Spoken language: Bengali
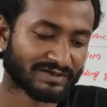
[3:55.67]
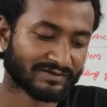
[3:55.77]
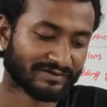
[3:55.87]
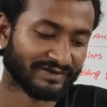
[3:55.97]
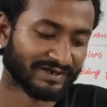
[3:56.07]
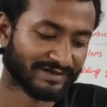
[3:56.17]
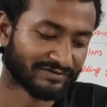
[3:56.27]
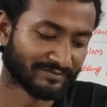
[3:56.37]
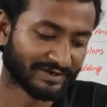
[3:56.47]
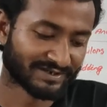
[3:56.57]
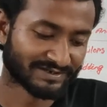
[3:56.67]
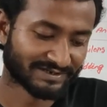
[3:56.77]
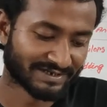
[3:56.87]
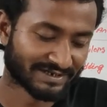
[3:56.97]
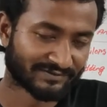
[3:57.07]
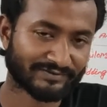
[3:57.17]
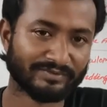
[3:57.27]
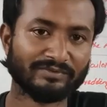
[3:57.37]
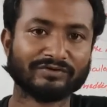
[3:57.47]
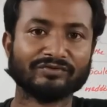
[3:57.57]
তো ঠিক এই সময়টাতে দেখা গেল যে
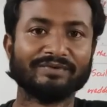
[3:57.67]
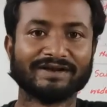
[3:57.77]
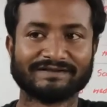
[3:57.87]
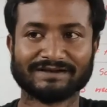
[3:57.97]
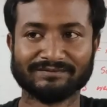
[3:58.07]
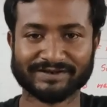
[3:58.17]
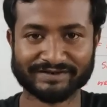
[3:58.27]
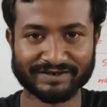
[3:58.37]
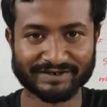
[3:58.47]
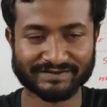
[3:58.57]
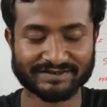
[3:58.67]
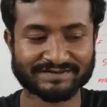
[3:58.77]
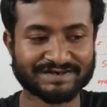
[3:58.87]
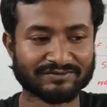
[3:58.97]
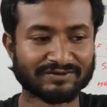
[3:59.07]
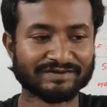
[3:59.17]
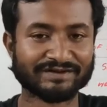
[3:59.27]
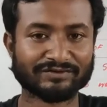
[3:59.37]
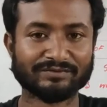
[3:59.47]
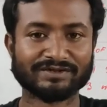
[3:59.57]
বিভিন্ন সুপার ন্যাচারাল মেশিনারি এসটি করলে যে
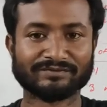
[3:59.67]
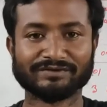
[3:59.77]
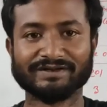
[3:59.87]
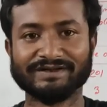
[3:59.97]
কবিতার মধ্যে